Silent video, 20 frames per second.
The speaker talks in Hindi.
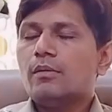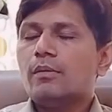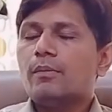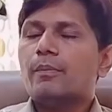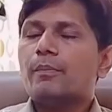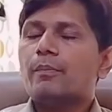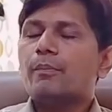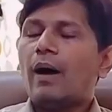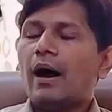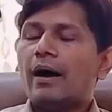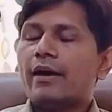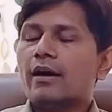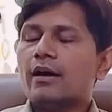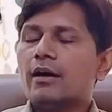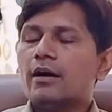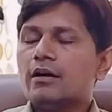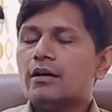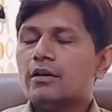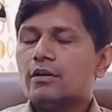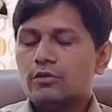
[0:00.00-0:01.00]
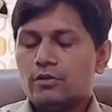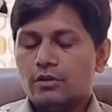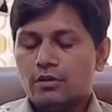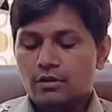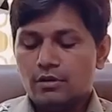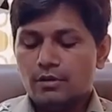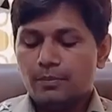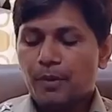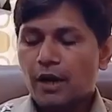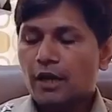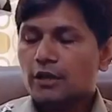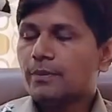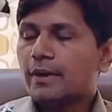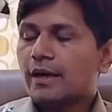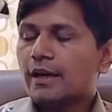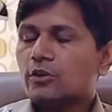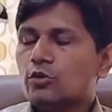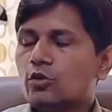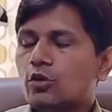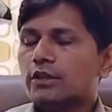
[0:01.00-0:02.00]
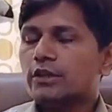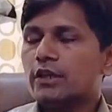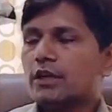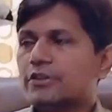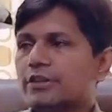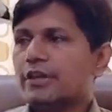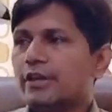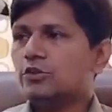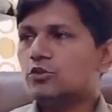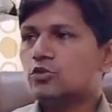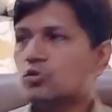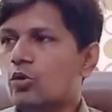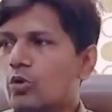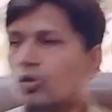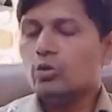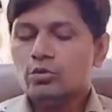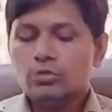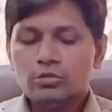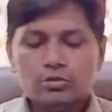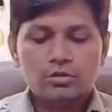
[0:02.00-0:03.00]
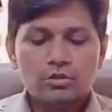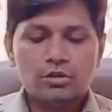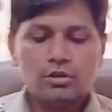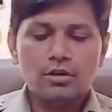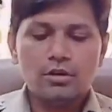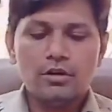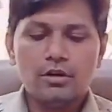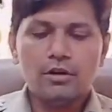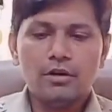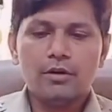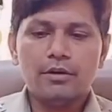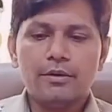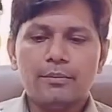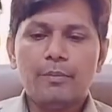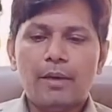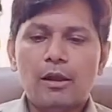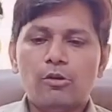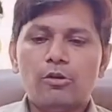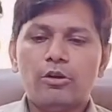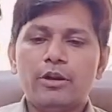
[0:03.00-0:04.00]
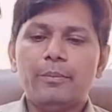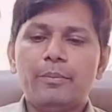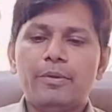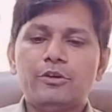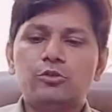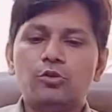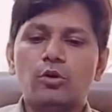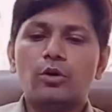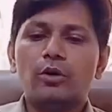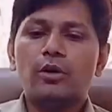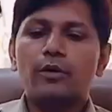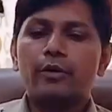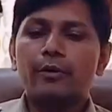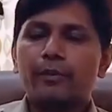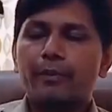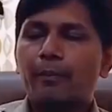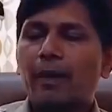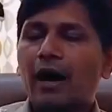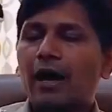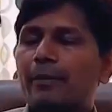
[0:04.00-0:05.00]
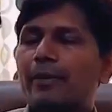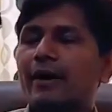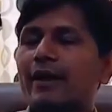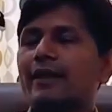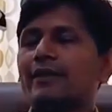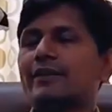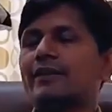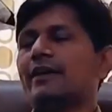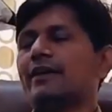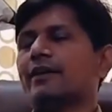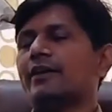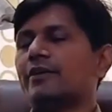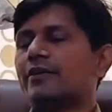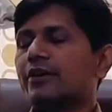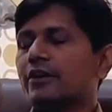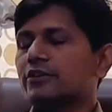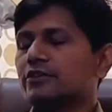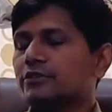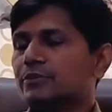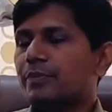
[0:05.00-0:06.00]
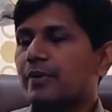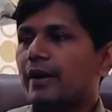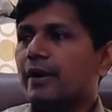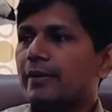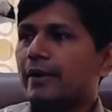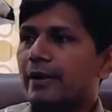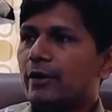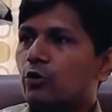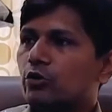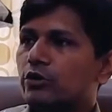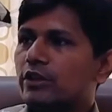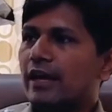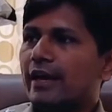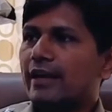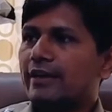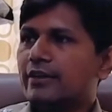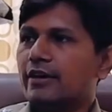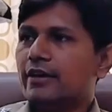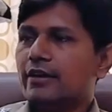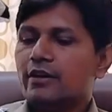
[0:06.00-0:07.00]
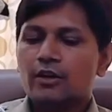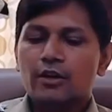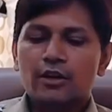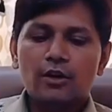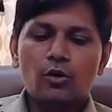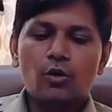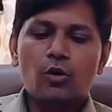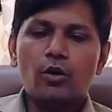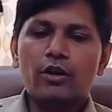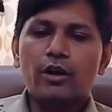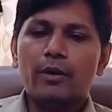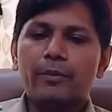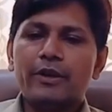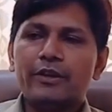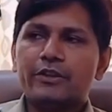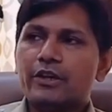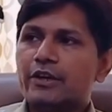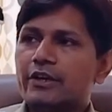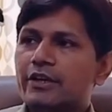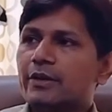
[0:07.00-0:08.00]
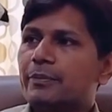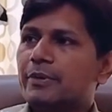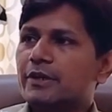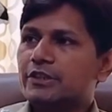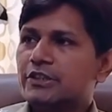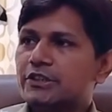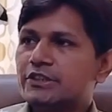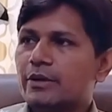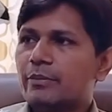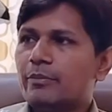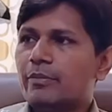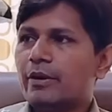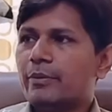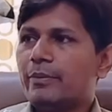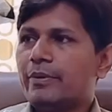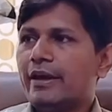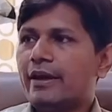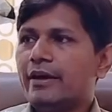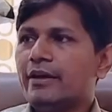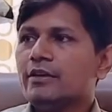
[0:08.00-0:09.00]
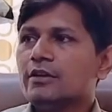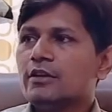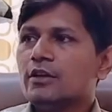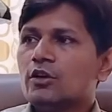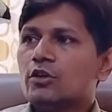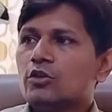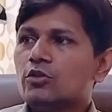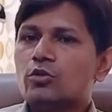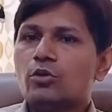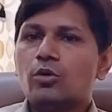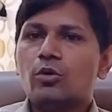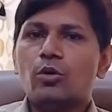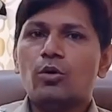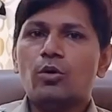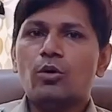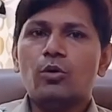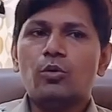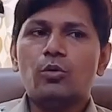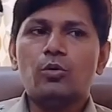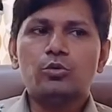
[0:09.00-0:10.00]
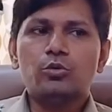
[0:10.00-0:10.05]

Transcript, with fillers: कल बारह पाँच बारह दो हजार तेईस को मालवनी में जो बार बार आते हैं कि ड्रग्स पेडलिंग होता है इधर और अभी थर्टी फर्स्ट दिसंबर भी है तो